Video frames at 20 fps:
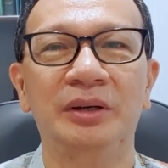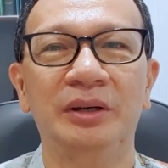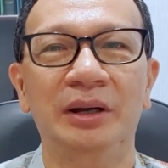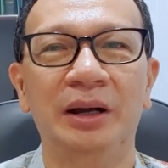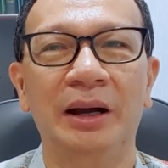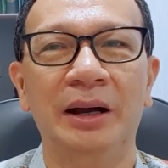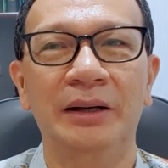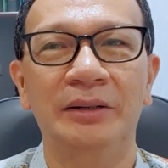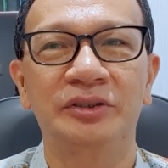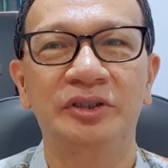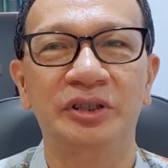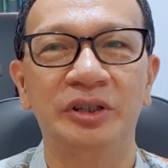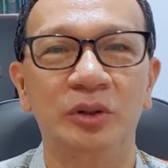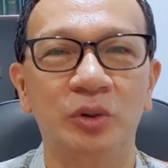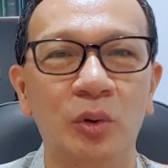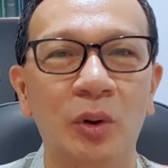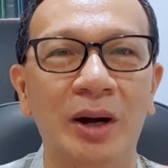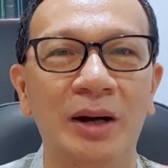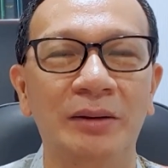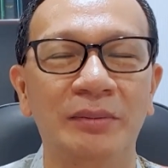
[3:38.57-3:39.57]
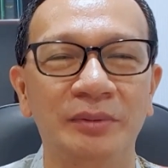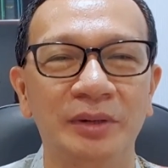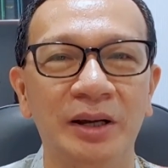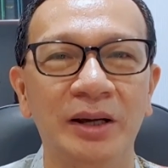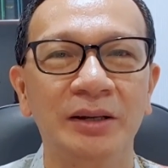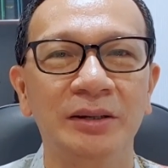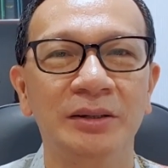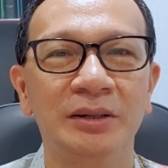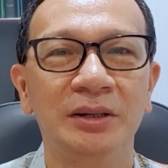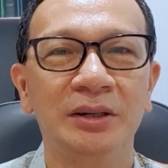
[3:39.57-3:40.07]
啊情况
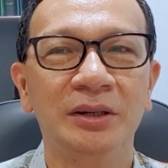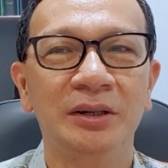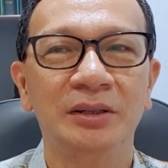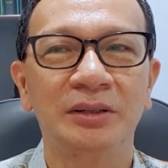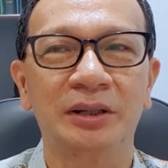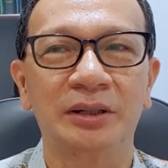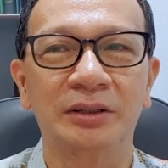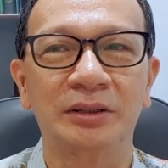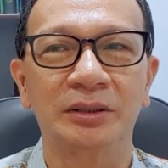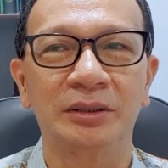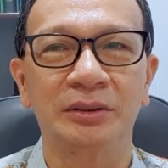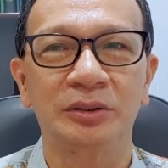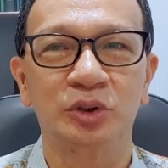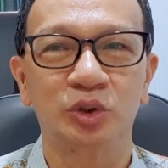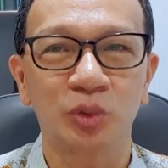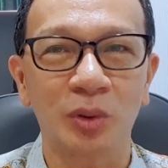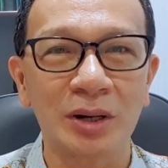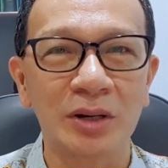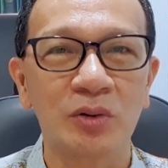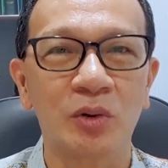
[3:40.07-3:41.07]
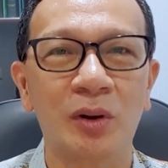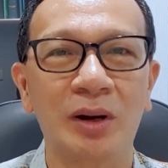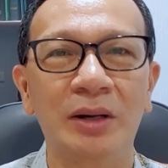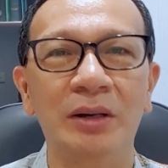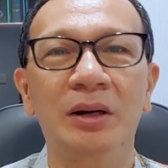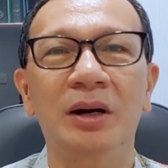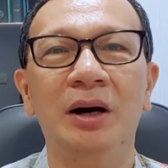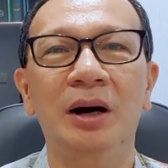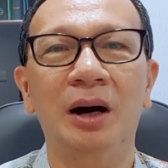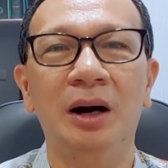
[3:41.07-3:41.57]
呀，他的状
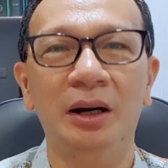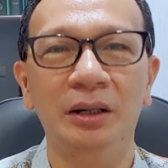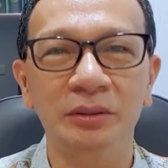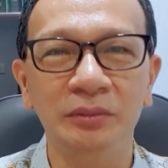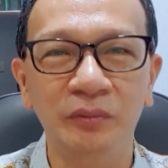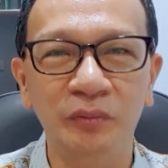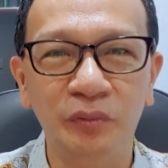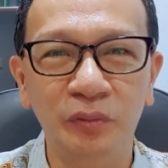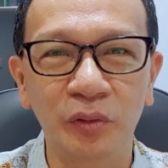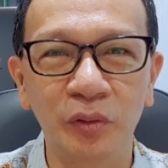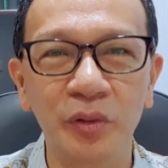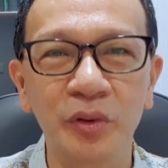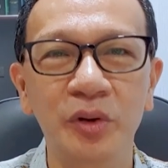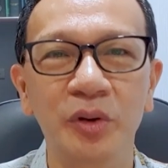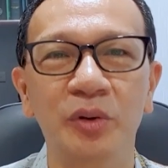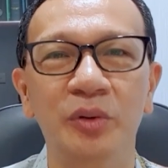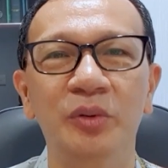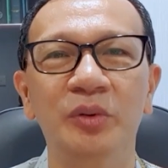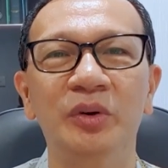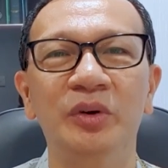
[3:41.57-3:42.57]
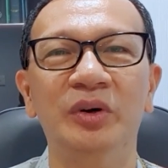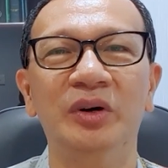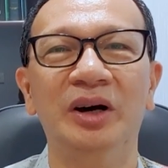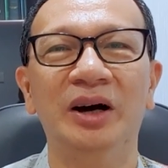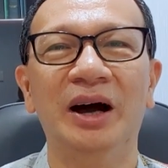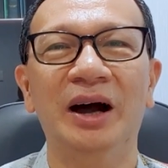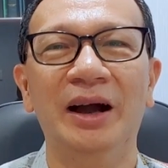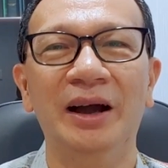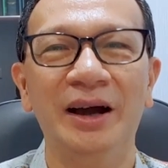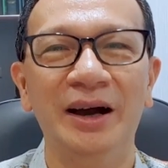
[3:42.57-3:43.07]
况很富有，
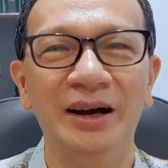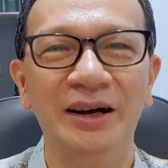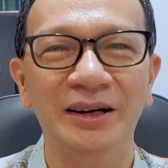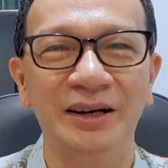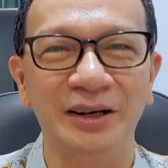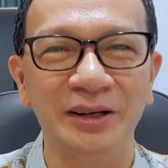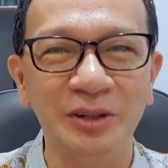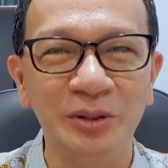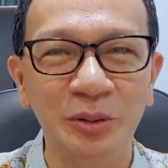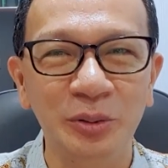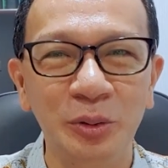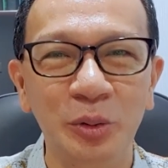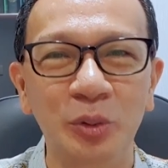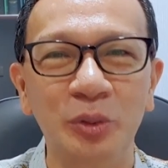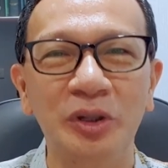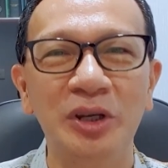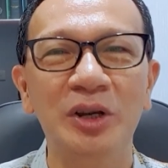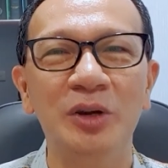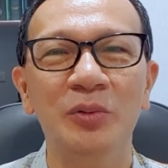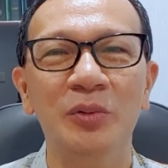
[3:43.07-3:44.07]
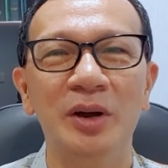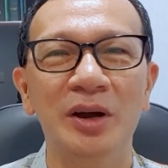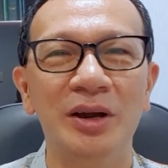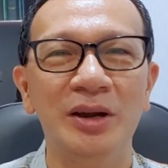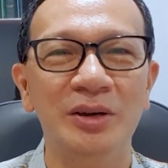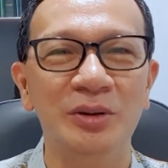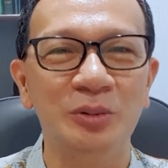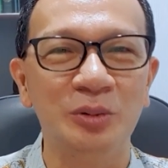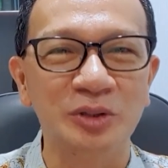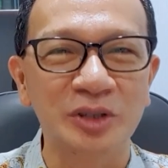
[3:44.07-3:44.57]
哎呀，很有有地
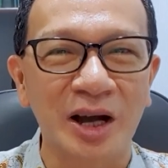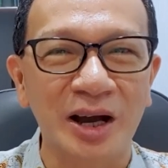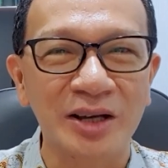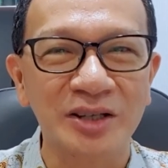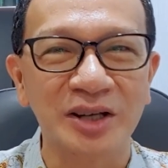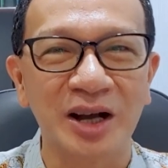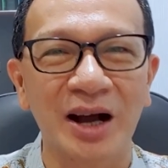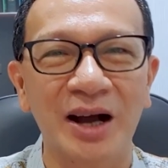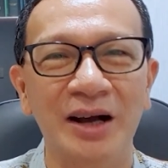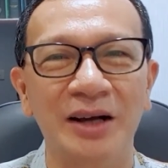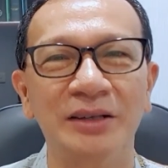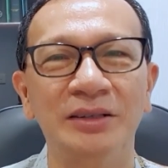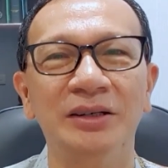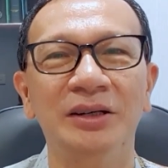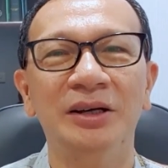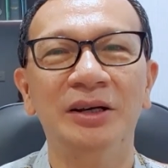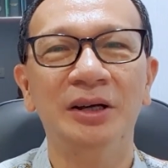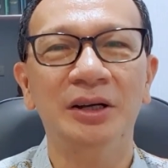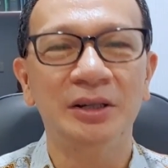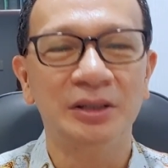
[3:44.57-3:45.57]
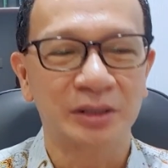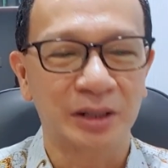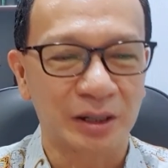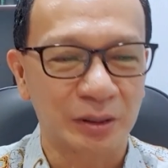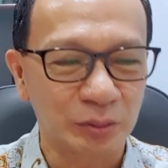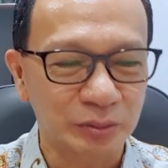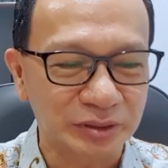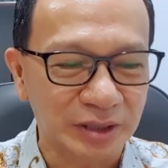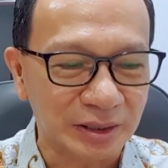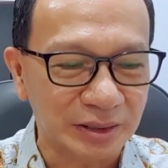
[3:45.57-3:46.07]
位、有财产，然
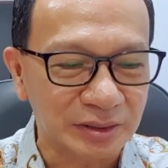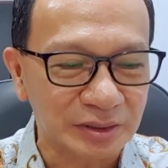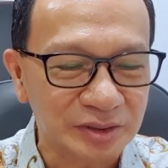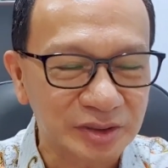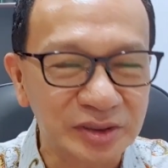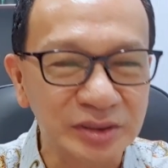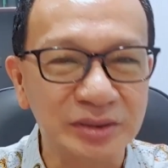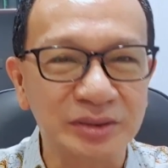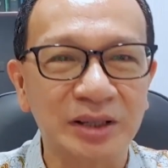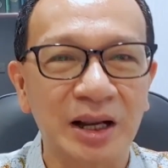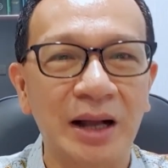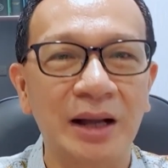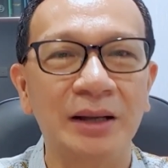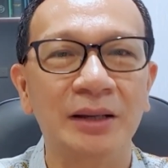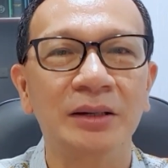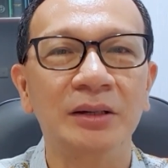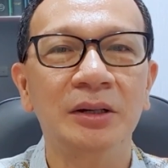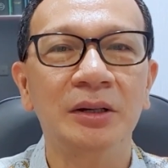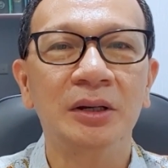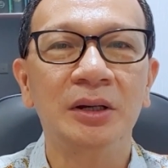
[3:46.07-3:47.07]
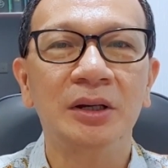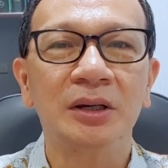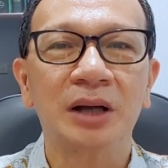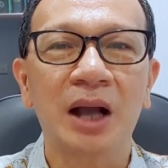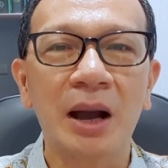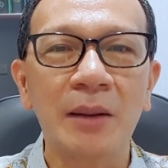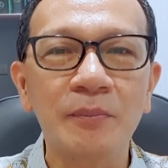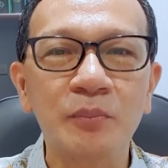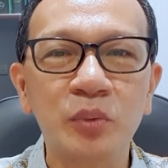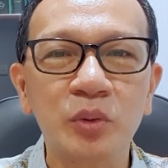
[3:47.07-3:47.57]
后但是他
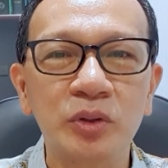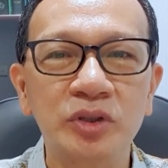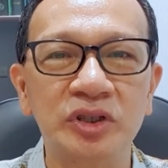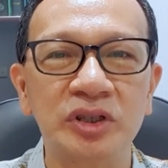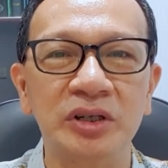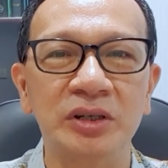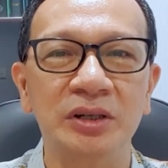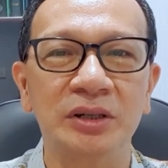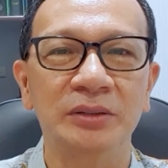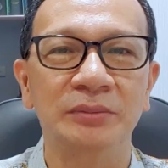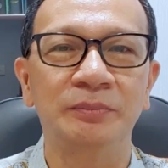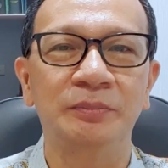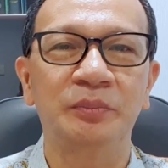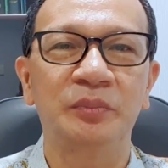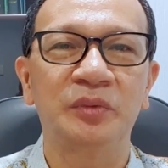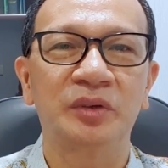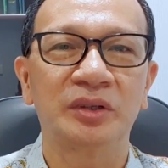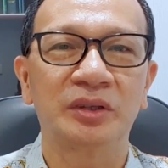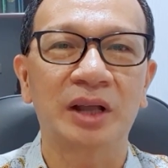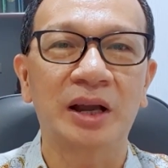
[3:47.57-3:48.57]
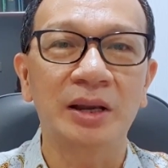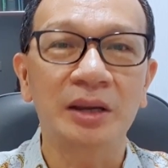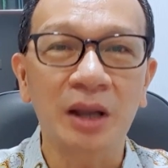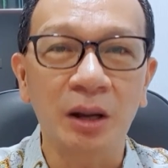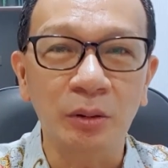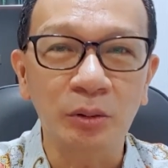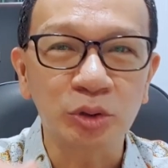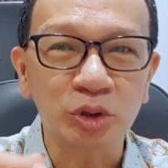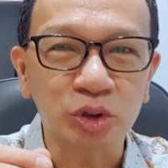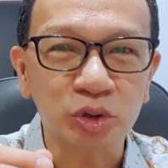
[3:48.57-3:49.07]
看不起人，他
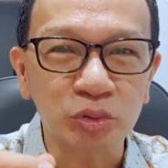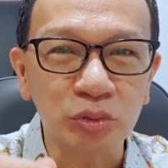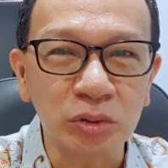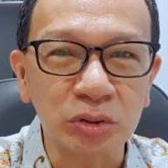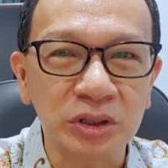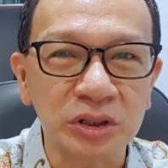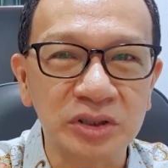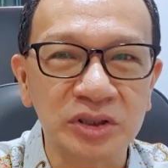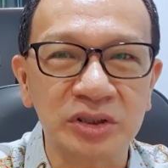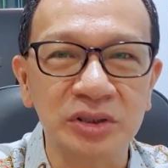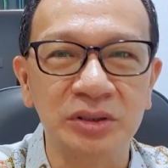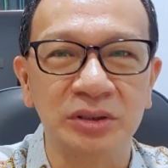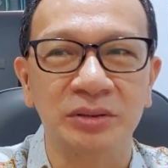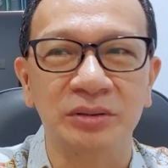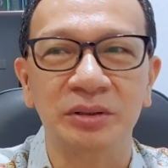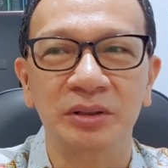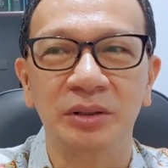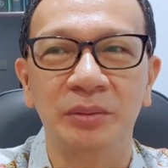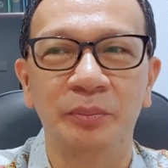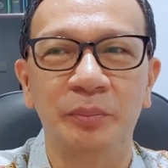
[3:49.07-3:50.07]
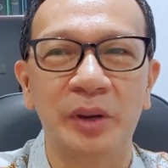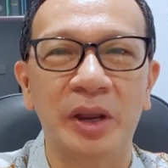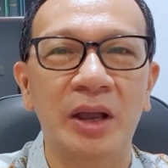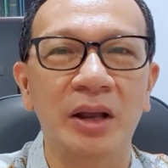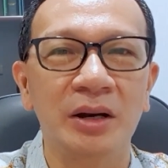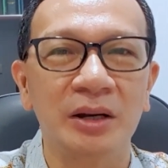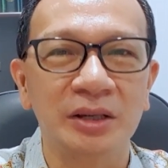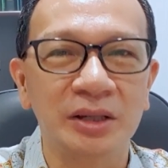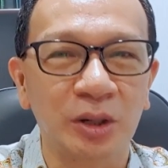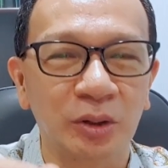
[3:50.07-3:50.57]
要说的是别
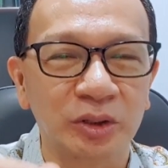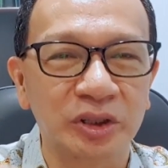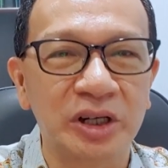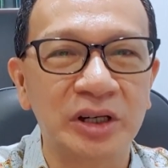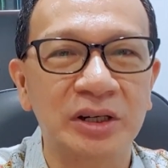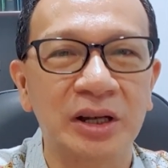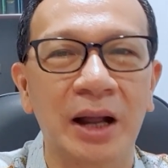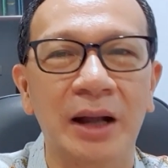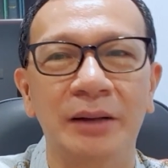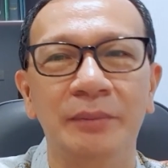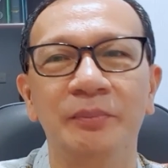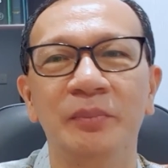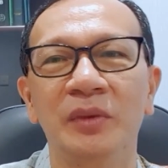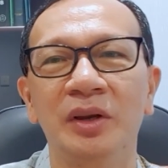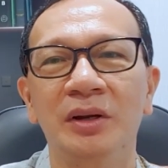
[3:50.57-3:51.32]
人要听他。